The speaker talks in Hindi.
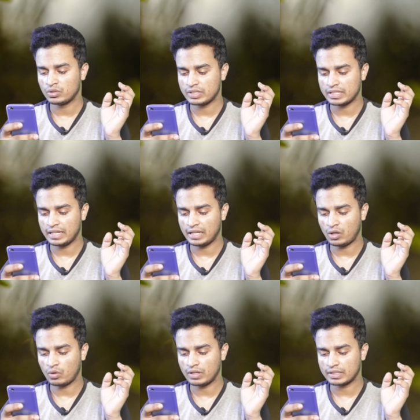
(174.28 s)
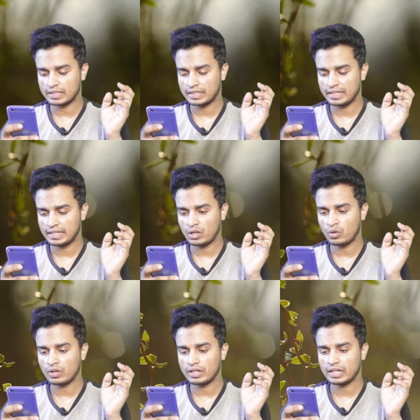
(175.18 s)
तो इसे अलाउ करते करते हैं
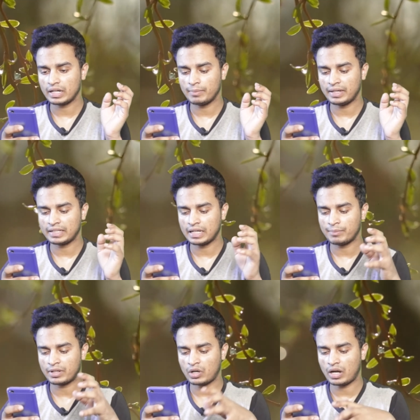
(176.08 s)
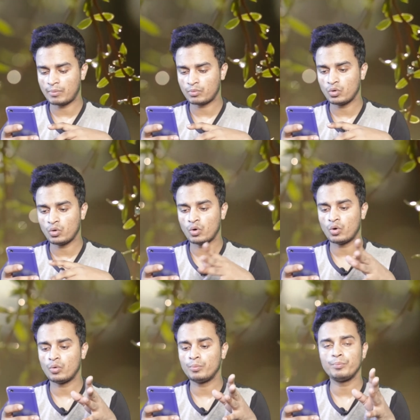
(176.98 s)
अलाउ करने के बाद यहाँ पर आपको
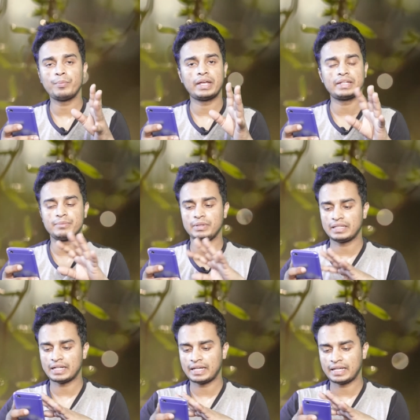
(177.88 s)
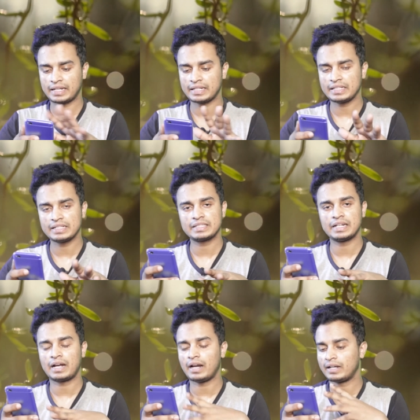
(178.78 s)
होम पेज मिलता है यानी इस
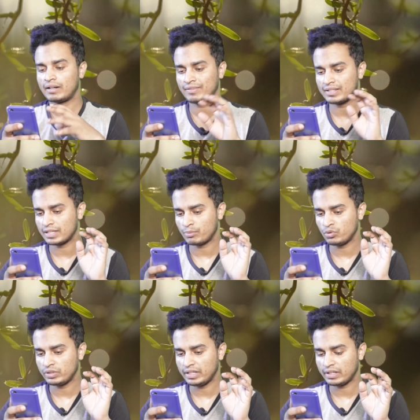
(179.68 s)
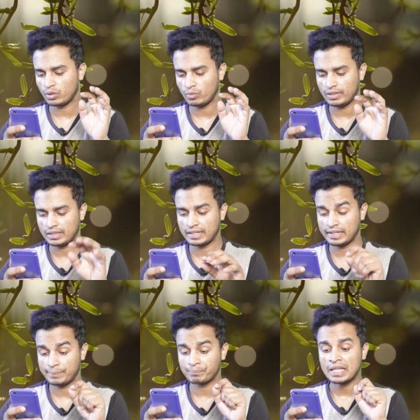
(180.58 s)
तरह का इंटरफेस आपको देखने को मिलता
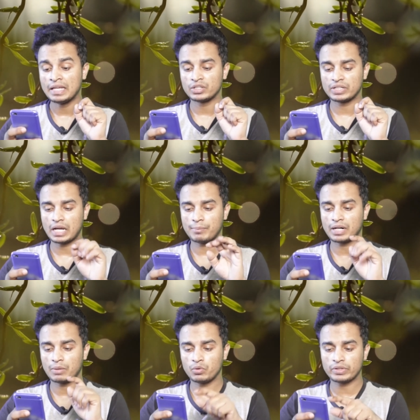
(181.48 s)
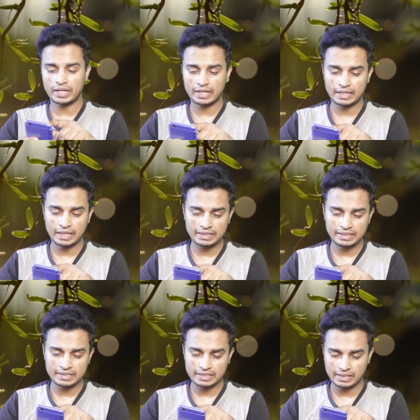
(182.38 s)
है तो यहाँ पर आपको क्या करना है
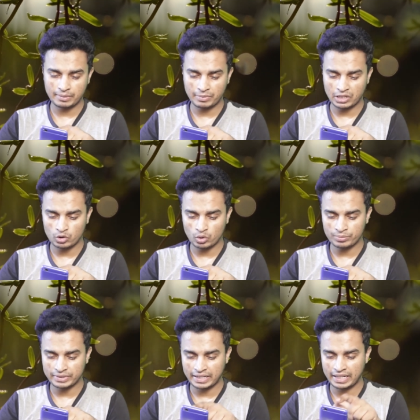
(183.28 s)
तीसरे नंबर का जो ऑप्शन